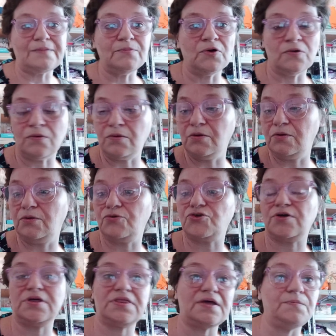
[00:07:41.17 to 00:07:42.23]
tellement, euh,
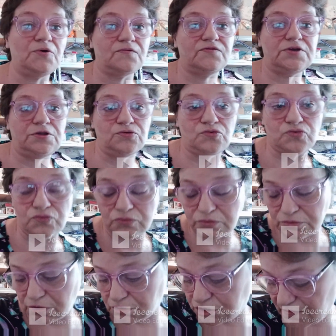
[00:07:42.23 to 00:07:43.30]
j'avais tellement envie de le
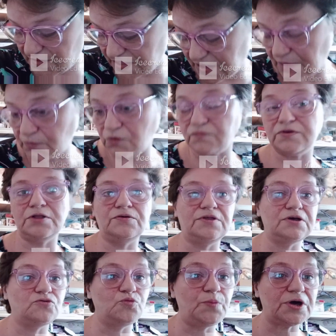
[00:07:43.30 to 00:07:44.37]
coudre, j'avais tellement envie de
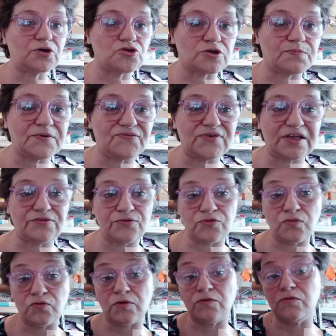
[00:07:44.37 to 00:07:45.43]
le découper que j'ai pas fait
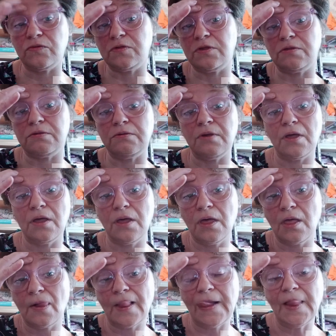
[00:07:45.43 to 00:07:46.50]
attention au sens du tissu.
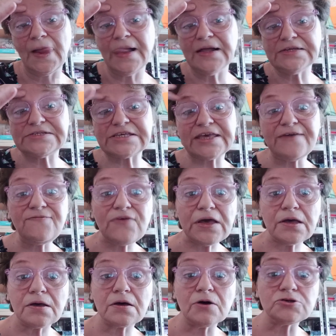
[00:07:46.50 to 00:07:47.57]
Ce qui
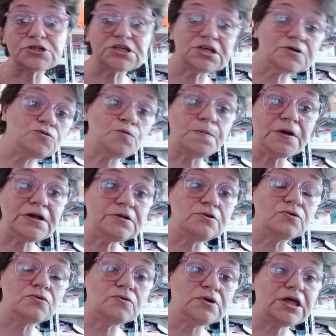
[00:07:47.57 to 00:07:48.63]
fait que quand j'ai découpé le
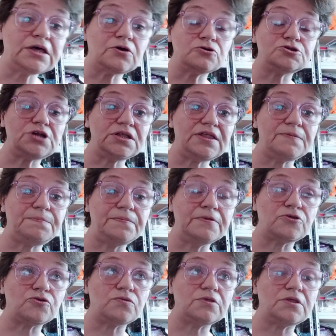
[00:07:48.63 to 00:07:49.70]
dos et que je l'ai
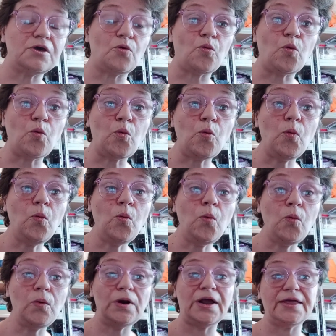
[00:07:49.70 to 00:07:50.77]
je me suis dit,
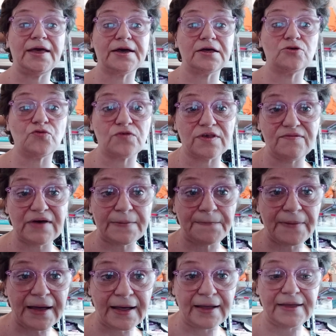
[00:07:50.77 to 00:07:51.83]
oh là, il y a quelque chose qui va
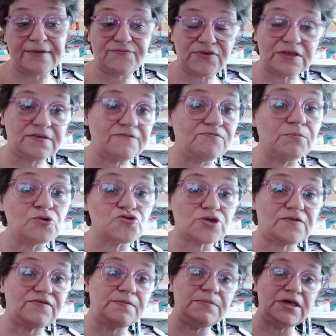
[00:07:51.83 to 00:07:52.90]
pas. effectivement,
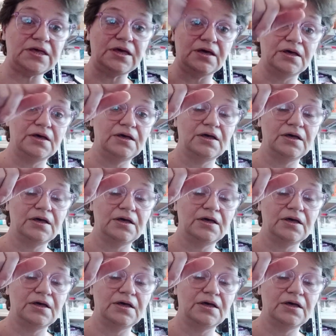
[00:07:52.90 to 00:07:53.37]
j'avais mis